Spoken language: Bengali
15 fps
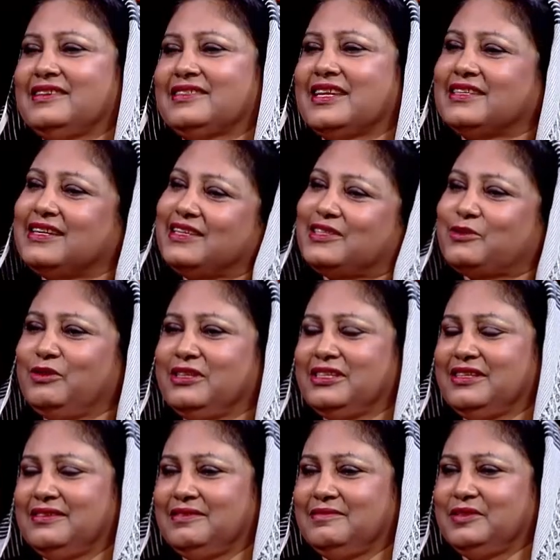সেটা স্কুল
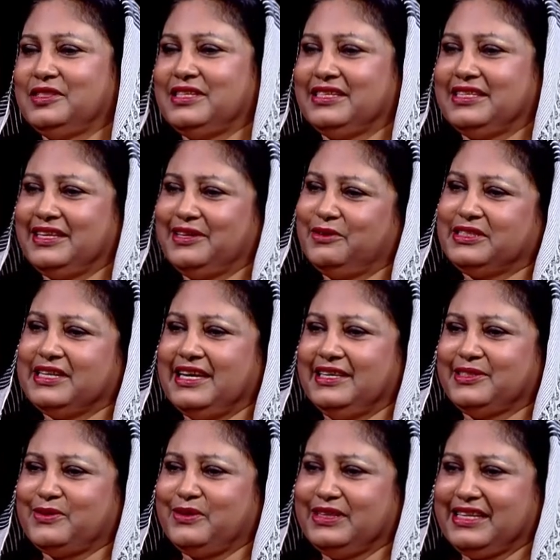থেকে হয়েছে হাই
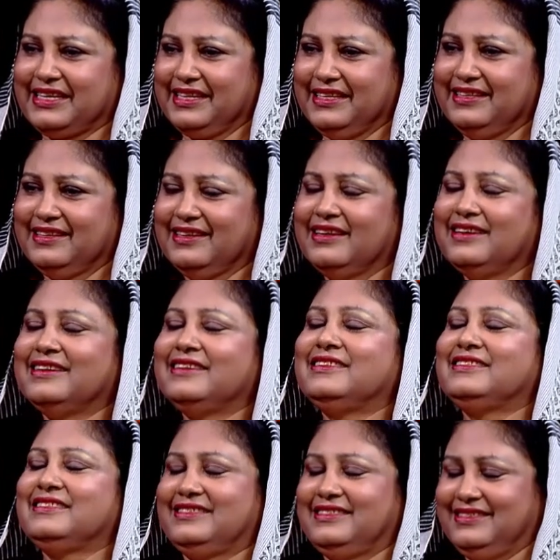স্কুল থেকে হাই স্কুল থেকে
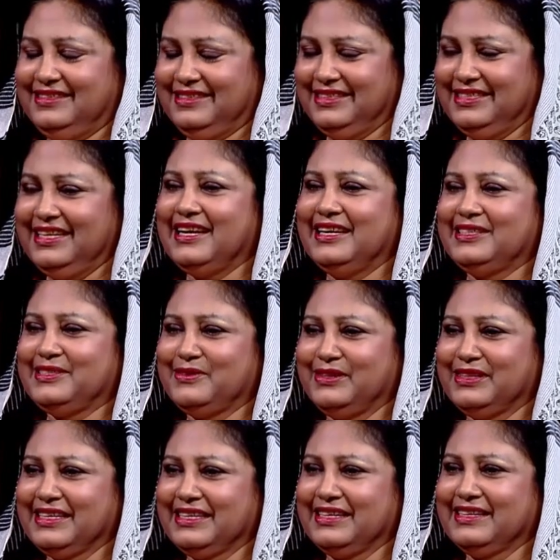শুরু করেছেন জি হাই স্কুল
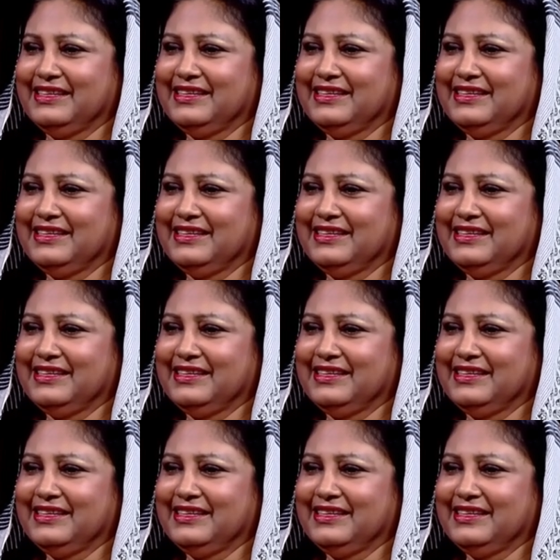তা এসে